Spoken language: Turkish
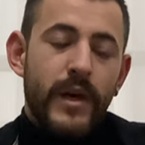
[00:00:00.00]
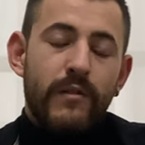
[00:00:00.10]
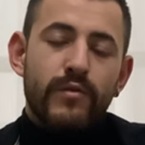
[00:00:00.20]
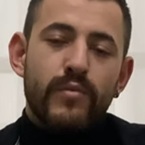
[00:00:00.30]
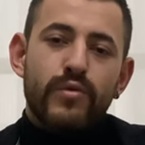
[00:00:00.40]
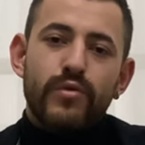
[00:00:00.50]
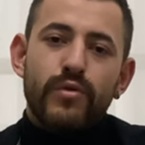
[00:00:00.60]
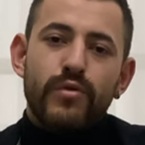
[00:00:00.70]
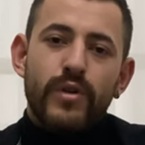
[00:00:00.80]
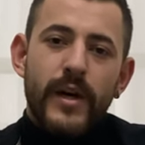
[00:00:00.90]
yavrumun burada
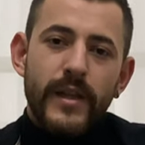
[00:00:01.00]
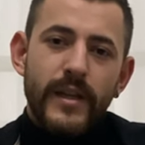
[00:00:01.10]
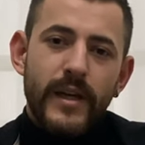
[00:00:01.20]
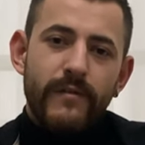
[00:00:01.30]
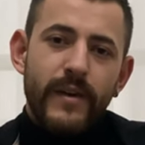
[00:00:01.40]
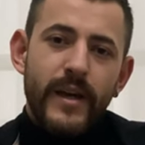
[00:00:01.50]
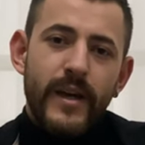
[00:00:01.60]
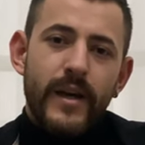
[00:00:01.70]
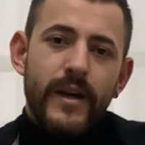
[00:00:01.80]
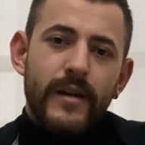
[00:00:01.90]
olduğunu anlar ve
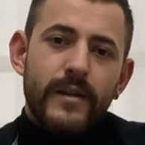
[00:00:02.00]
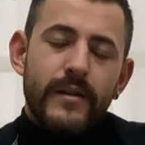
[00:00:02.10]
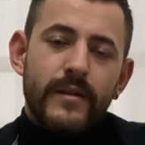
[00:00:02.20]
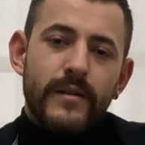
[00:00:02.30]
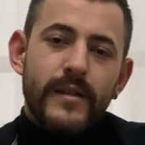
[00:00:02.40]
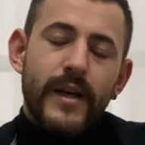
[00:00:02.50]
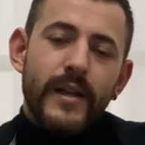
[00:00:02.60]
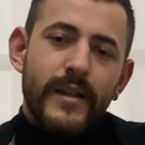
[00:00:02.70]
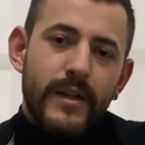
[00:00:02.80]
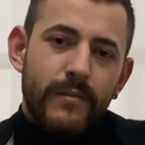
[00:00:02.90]
e,
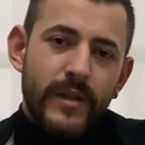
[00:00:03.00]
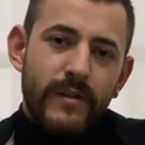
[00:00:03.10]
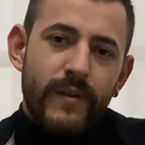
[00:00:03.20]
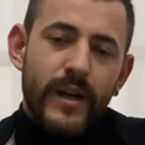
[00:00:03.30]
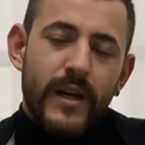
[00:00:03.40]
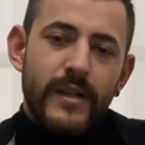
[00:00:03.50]
saldırabilir veya